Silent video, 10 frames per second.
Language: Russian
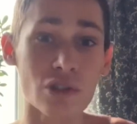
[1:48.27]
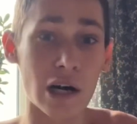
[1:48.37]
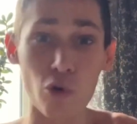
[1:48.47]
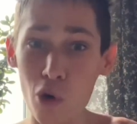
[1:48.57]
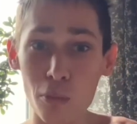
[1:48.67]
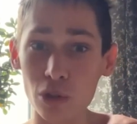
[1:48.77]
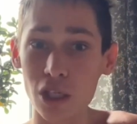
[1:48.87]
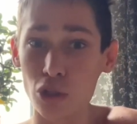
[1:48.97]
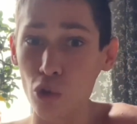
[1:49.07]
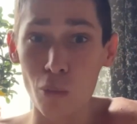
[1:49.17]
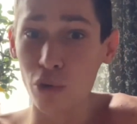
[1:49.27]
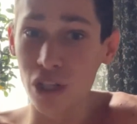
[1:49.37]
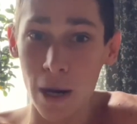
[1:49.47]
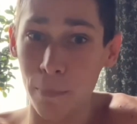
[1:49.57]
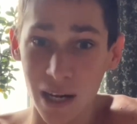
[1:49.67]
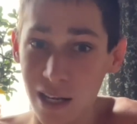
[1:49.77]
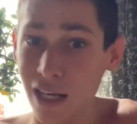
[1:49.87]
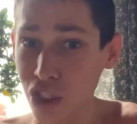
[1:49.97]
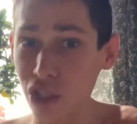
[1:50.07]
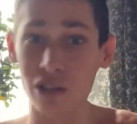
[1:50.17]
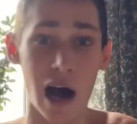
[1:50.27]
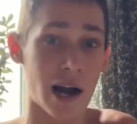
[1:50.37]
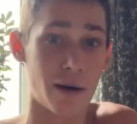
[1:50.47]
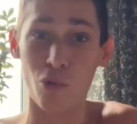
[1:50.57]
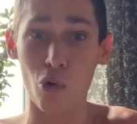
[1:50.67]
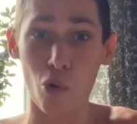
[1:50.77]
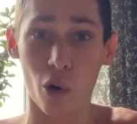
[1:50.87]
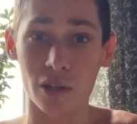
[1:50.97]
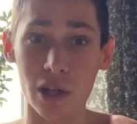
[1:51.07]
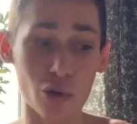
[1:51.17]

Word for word: Какую бы ты сумму не предложил, да, кому угодно,